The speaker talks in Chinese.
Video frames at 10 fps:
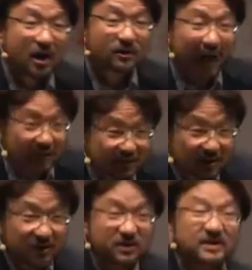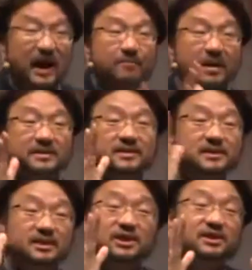当这个赞美诗
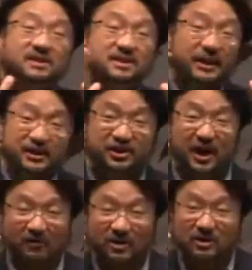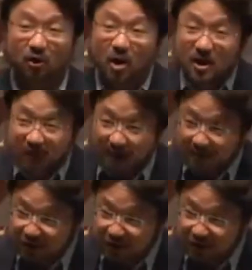一直在响的时候，他们